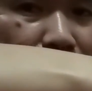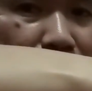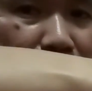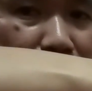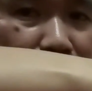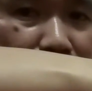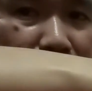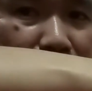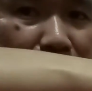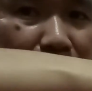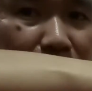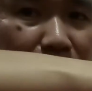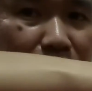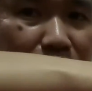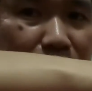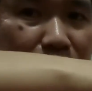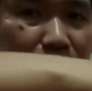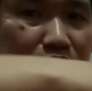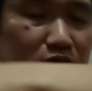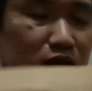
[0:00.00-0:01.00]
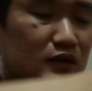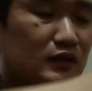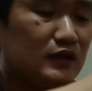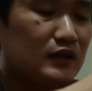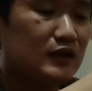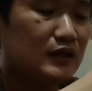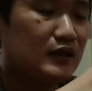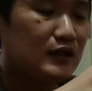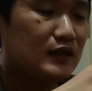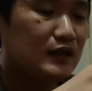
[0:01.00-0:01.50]
เปิดมาเหมือน
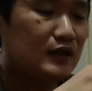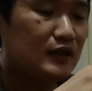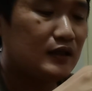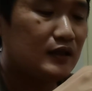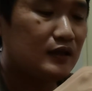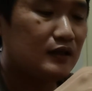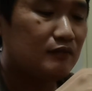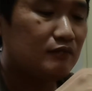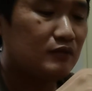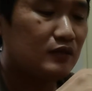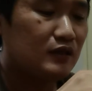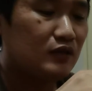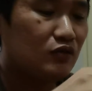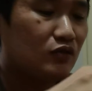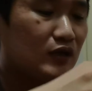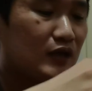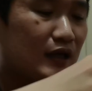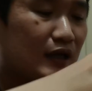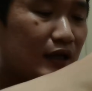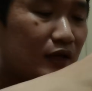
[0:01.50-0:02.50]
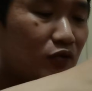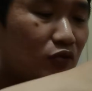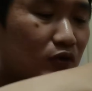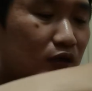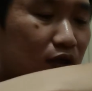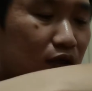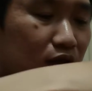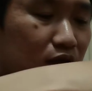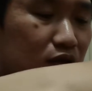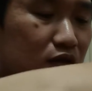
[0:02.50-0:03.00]
มีโซดาอยู่ข้า
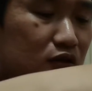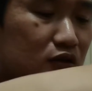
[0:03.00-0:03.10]
งใน